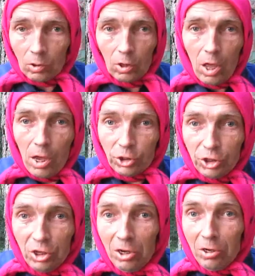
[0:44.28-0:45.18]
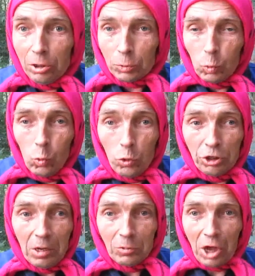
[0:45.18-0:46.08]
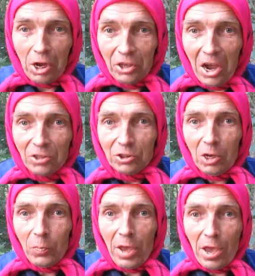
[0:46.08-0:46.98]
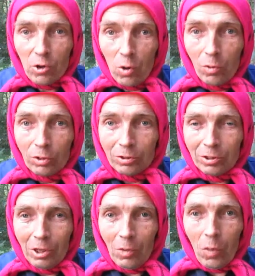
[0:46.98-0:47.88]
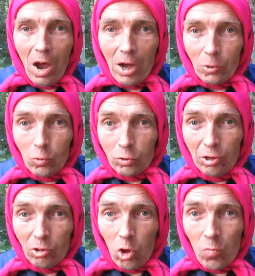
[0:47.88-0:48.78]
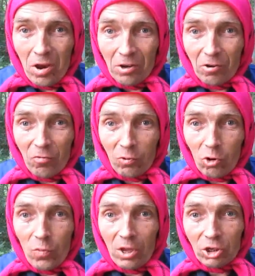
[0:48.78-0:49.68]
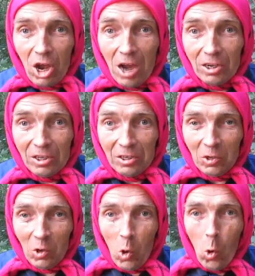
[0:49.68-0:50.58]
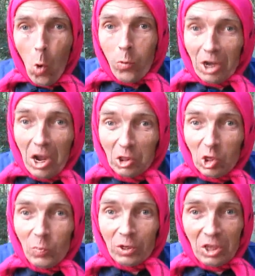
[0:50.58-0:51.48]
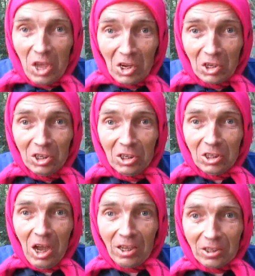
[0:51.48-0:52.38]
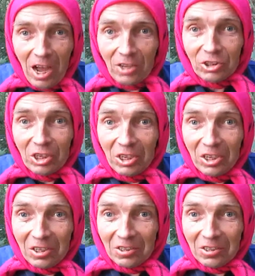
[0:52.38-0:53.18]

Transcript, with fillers: Решили с мужем заняться бегом. Пару километров пробежали, обратно поехали на такси.